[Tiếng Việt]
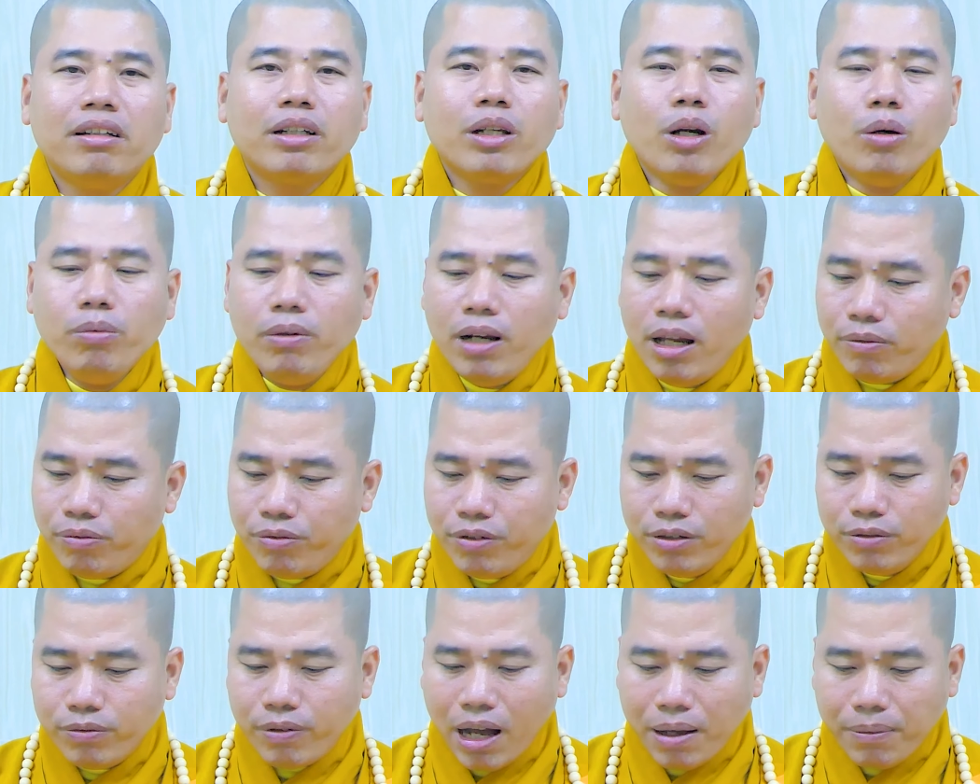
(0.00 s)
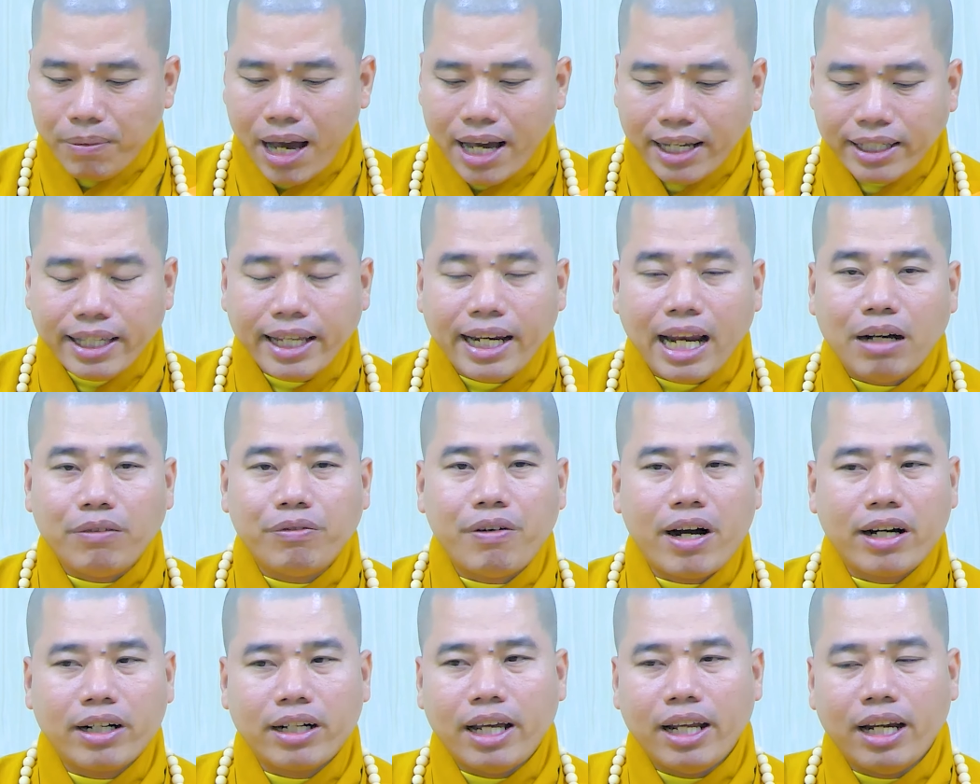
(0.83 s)
đúng là phương pháp ai với đạo
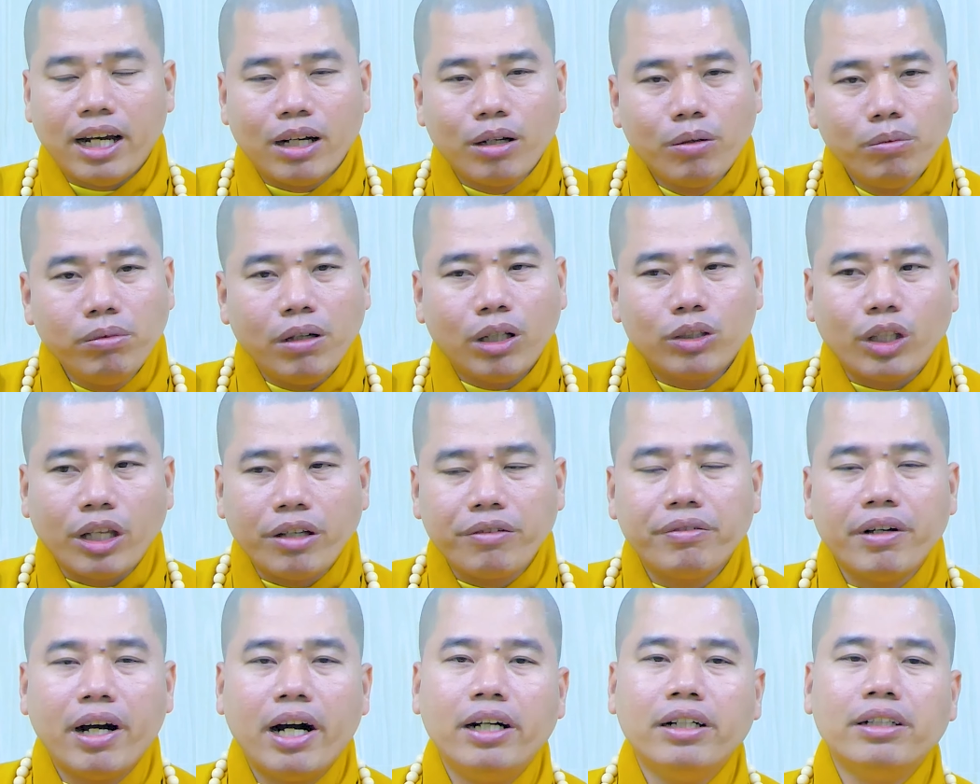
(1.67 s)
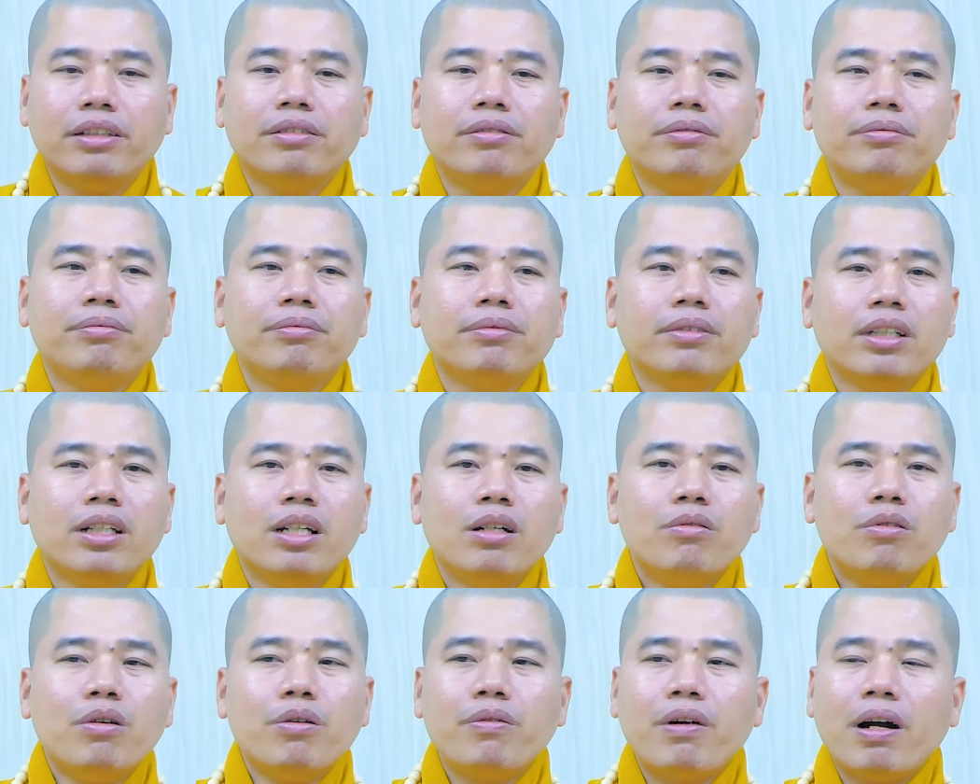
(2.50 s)
Phật này là đúng là tuyệt vời
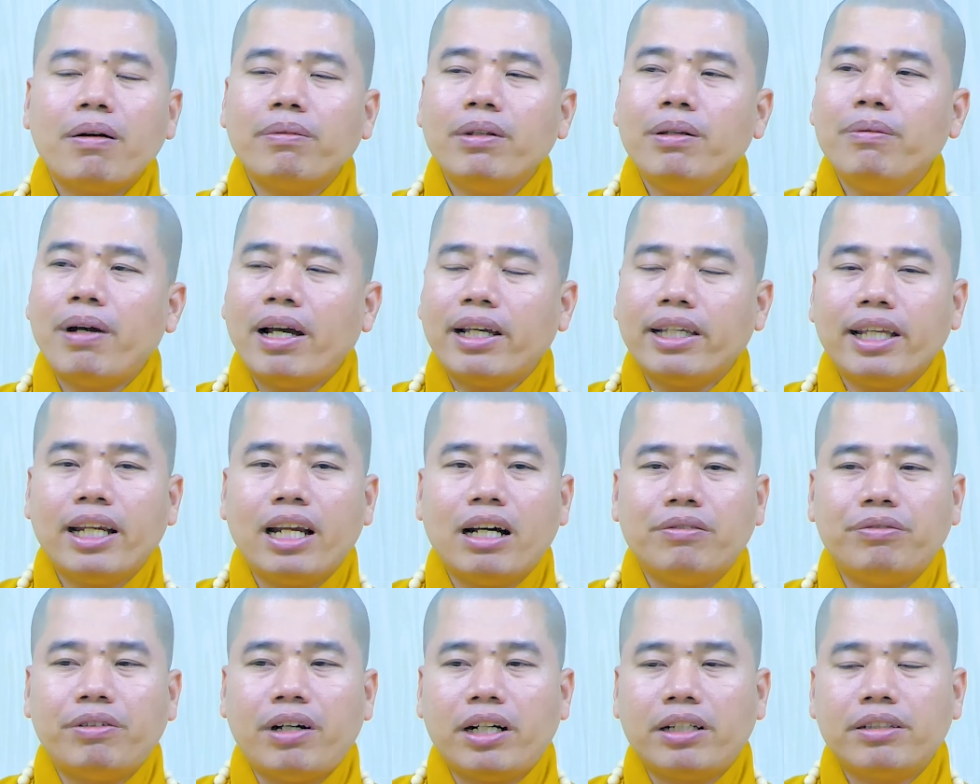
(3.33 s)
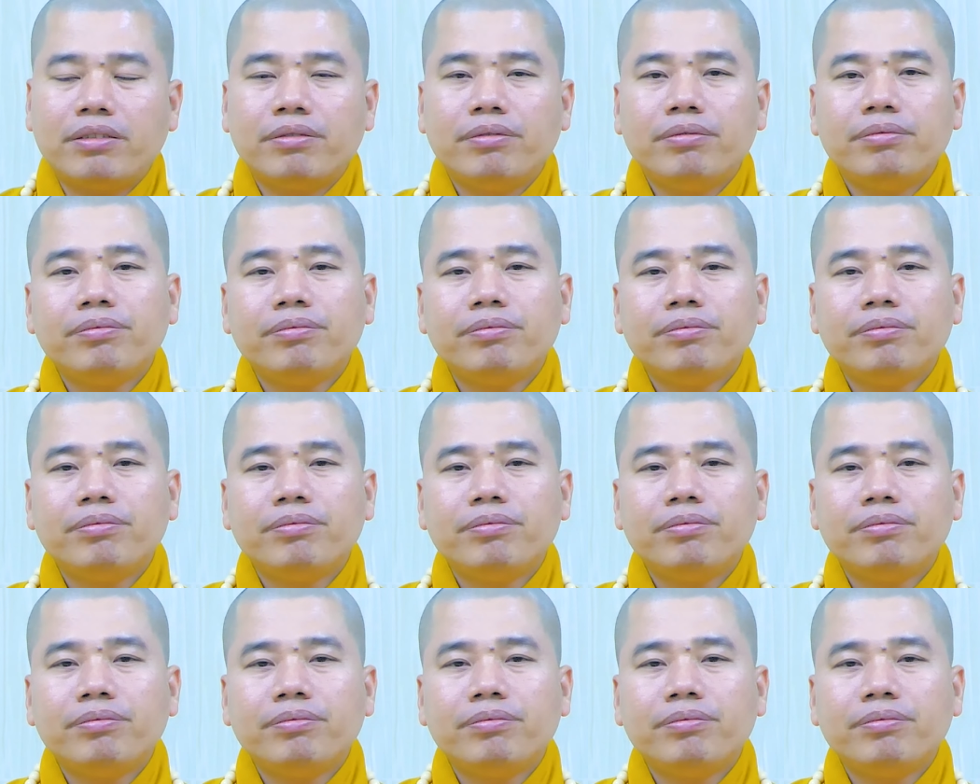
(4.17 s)
phương pháp niệm ai với đạo Phật